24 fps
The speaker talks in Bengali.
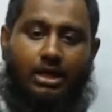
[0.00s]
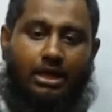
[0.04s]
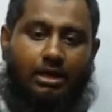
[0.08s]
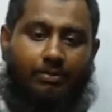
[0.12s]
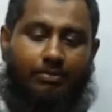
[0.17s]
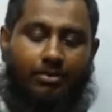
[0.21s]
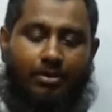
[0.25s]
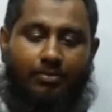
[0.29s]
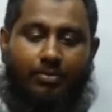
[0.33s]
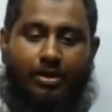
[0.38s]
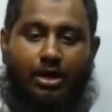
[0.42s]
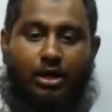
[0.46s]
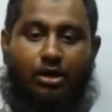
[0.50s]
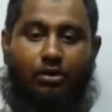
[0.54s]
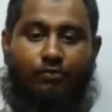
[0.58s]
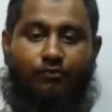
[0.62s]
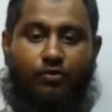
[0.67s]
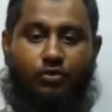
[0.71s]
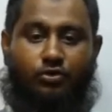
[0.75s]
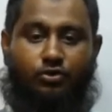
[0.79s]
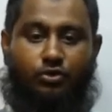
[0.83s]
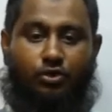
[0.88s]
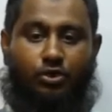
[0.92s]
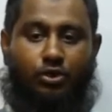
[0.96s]
আমরা ভালো
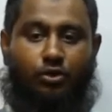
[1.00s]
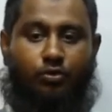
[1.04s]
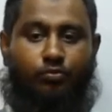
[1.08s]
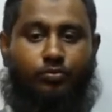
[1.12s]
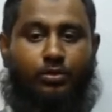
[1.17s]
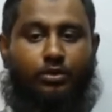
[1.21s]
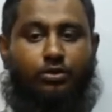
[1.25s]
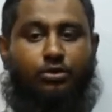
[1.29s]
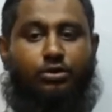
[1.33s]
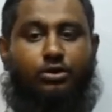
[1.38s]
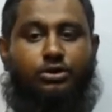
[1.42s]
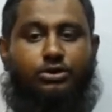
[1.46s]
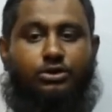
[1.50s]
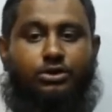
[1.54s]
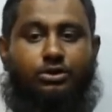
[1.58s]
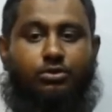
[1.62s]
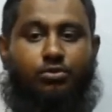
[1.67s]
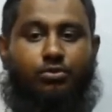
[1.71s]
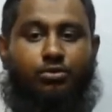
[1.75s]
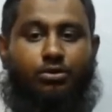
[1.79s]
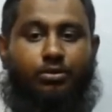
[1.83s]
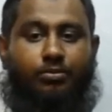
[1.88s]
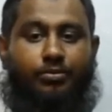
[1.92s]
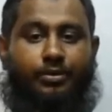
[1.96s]
ফসলের উৎপাদন নিশ্চিত
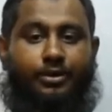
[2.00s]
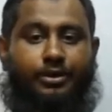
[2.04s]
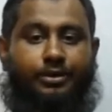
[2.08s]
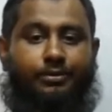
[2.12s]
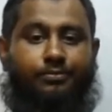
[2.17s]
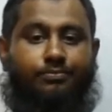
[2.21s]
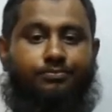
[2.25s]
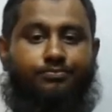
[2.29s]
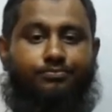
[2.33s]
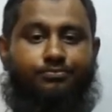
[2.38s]
করতে পারি